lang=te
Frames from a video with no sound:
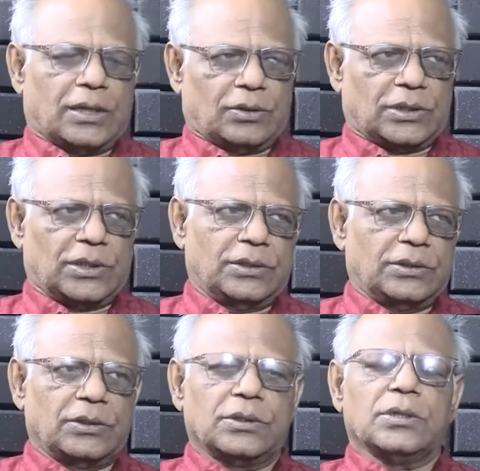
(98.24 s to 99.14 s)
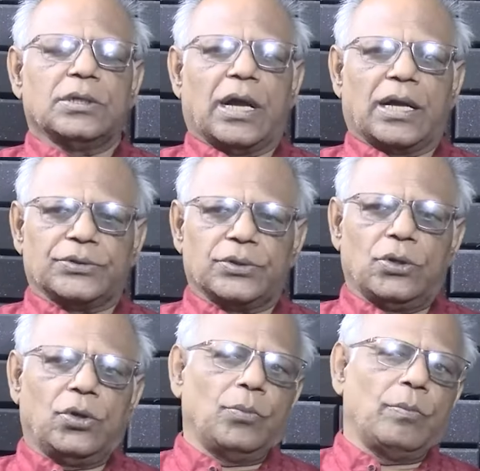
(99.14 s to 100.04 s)
రకాలు ఉన్నాయి
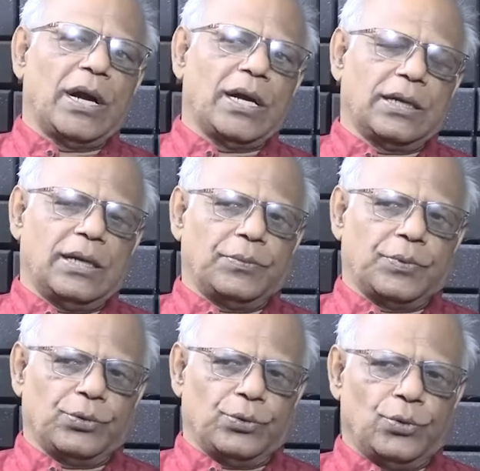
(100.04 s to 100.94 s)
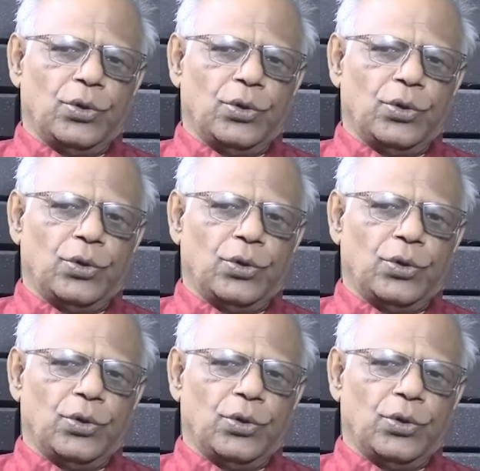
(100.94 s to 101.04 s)
అందులో బాగా ఇప్పుడు